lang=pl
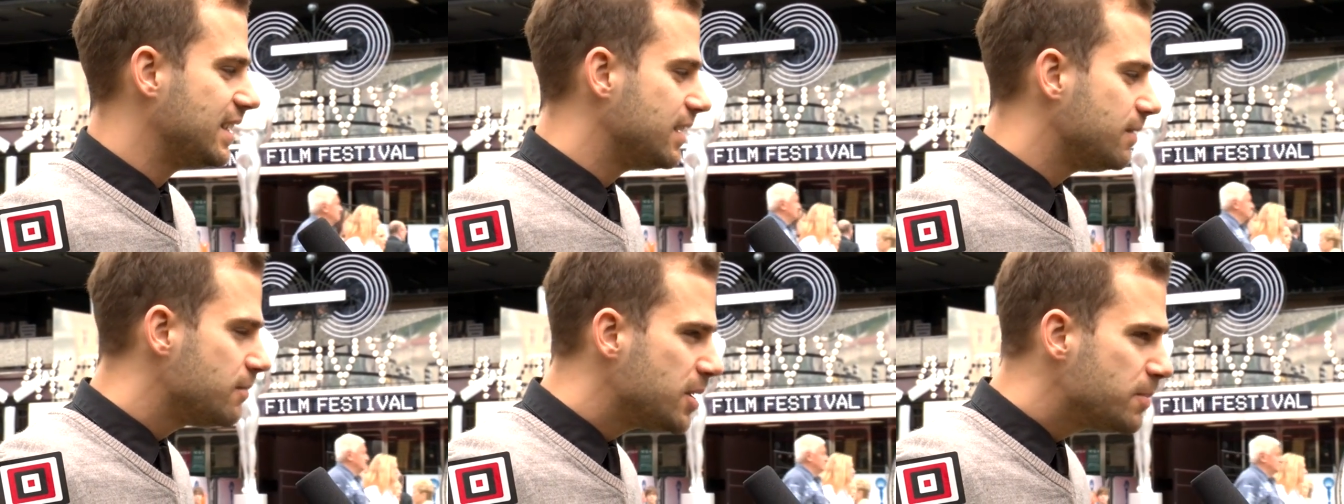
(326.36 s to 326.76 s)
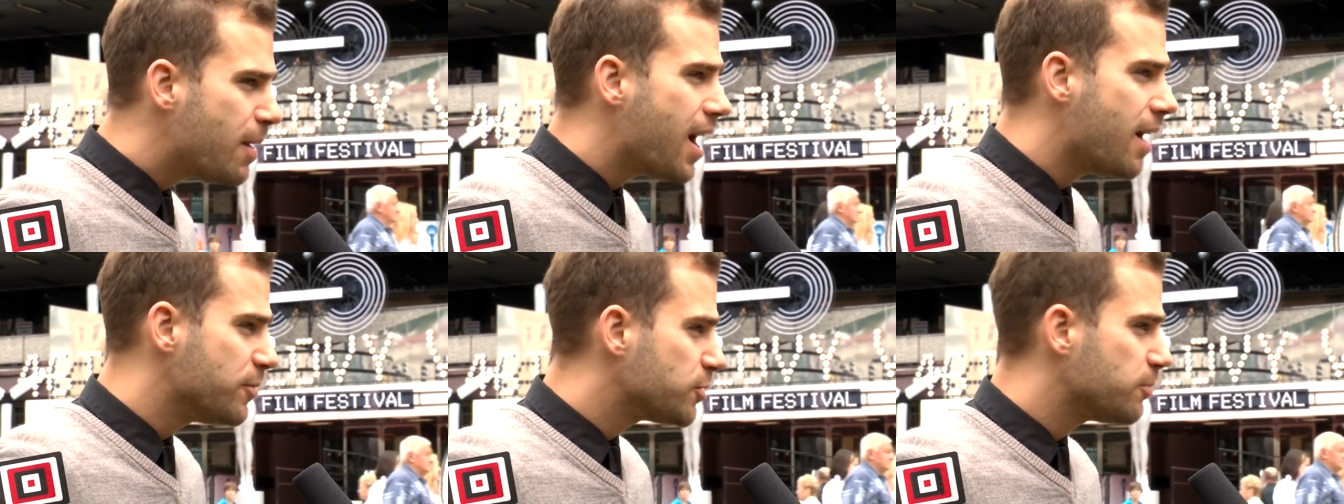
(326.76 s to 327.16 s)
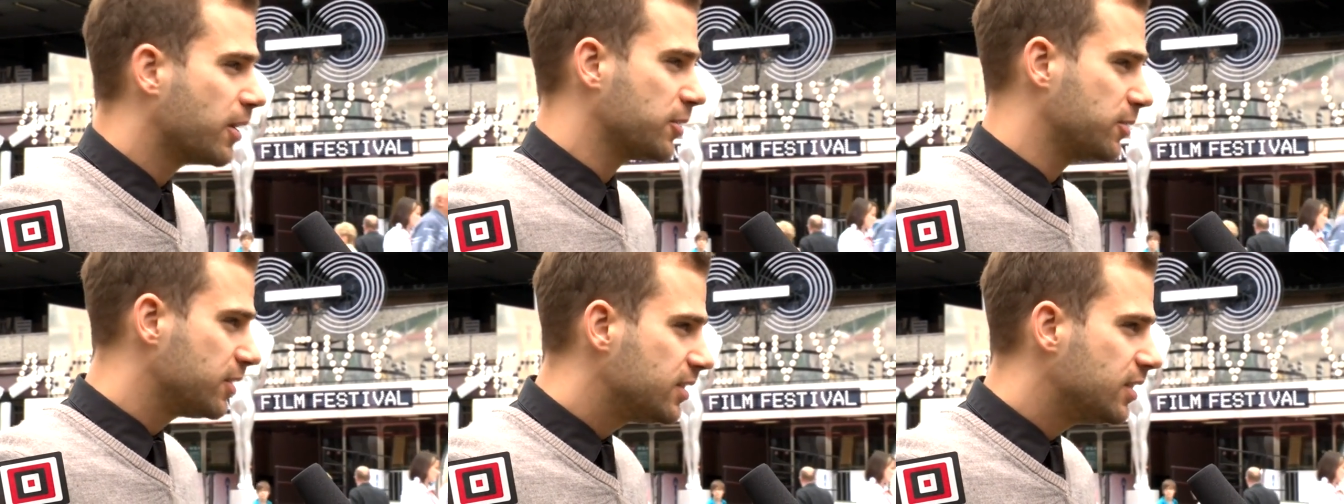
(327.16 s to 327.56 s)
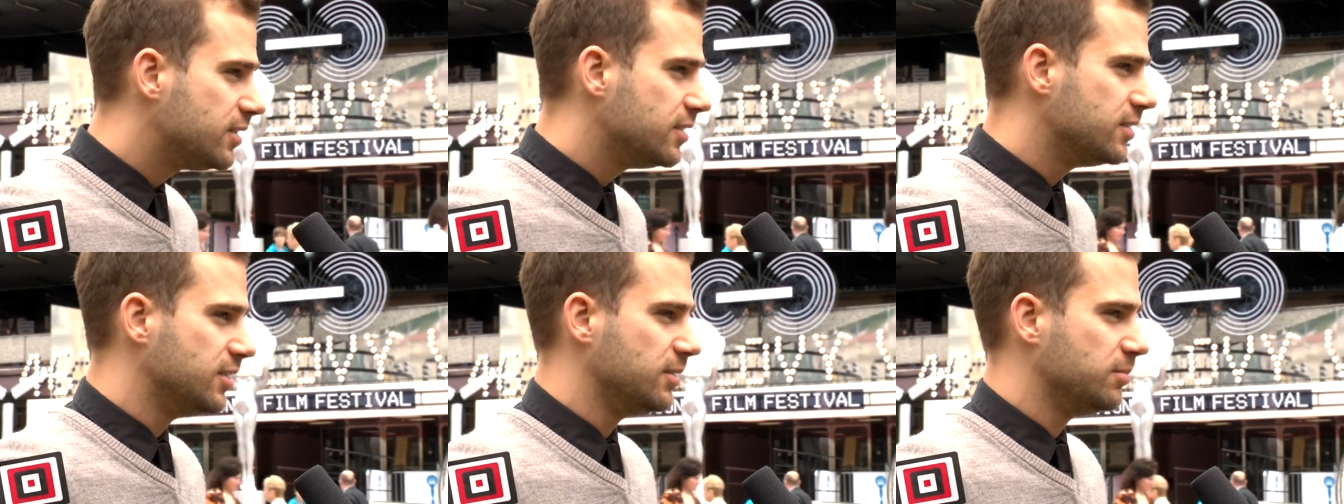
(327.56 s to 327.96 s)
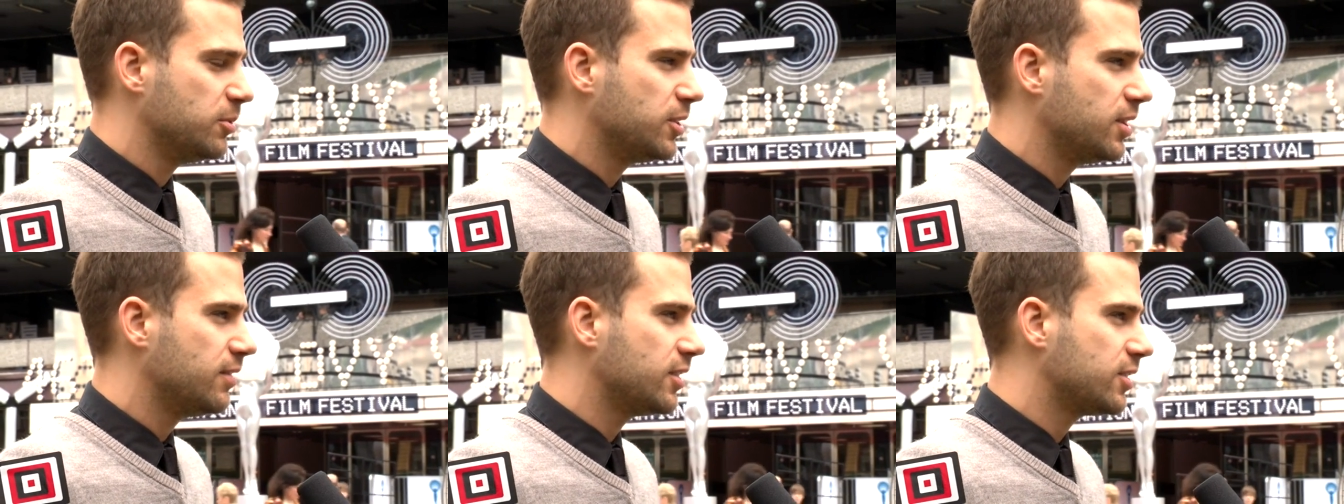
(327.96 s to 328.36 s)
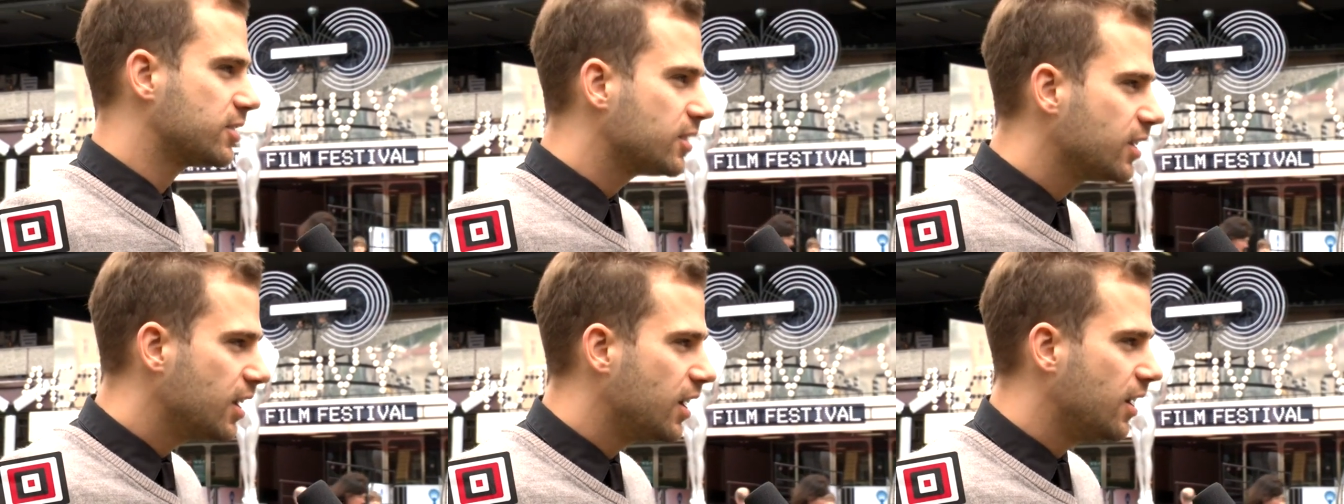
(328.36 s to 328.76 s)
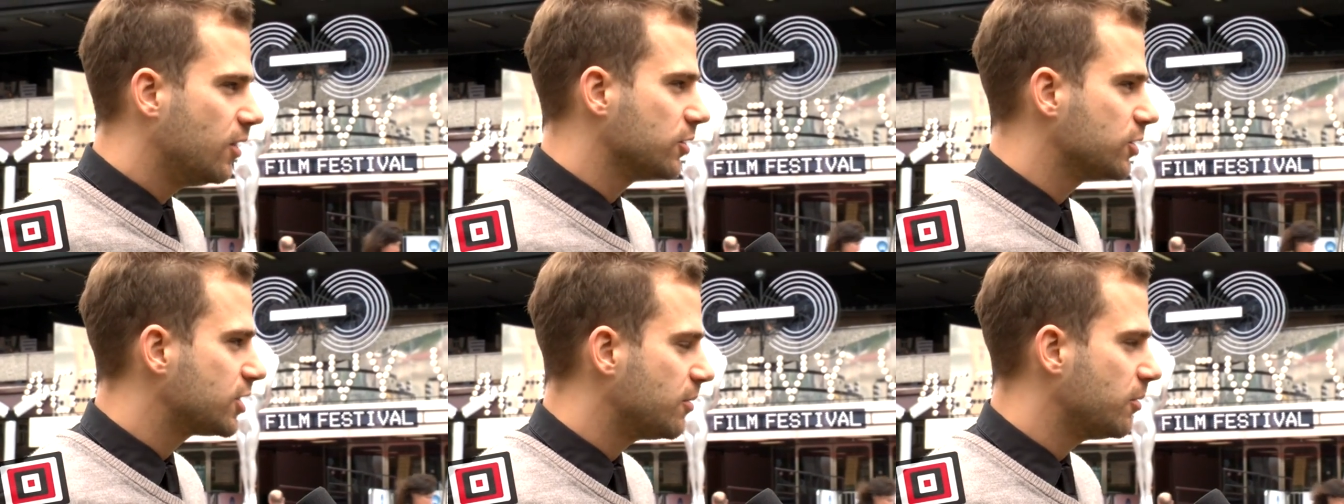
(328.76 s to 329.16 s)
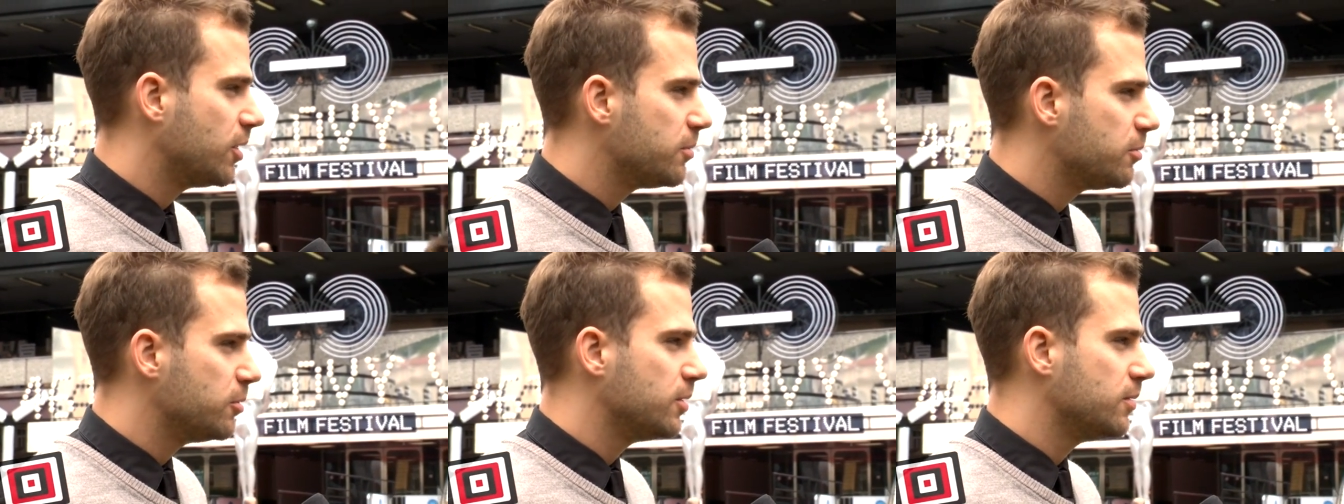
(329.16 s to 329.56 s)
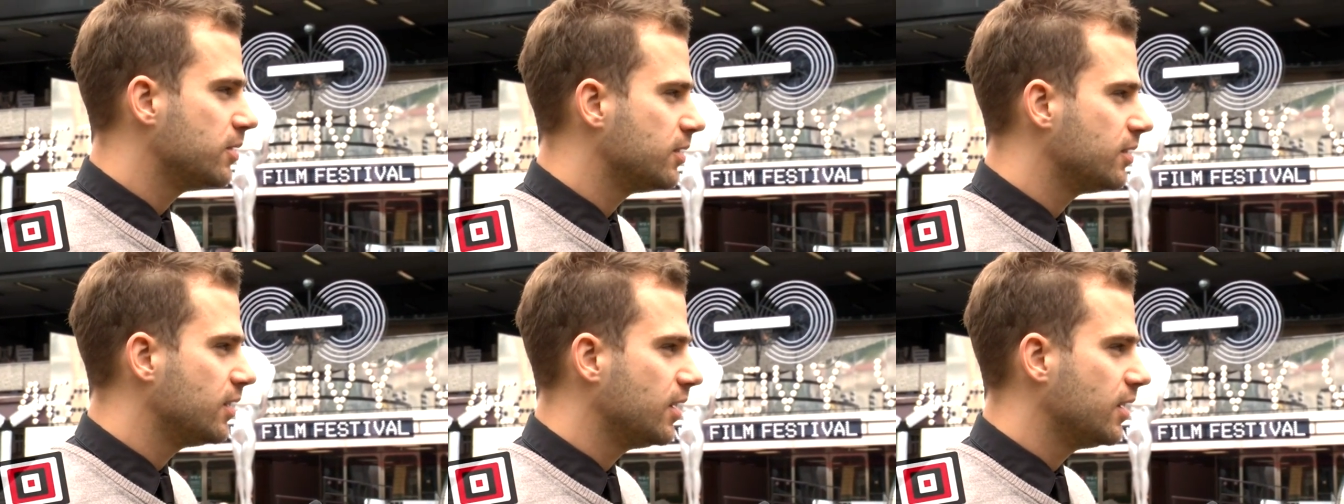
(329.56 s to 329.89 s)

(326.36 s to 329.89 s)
yy, i, bałem się bardzo tych decyzji, ponieważ no, gdzieś tam one były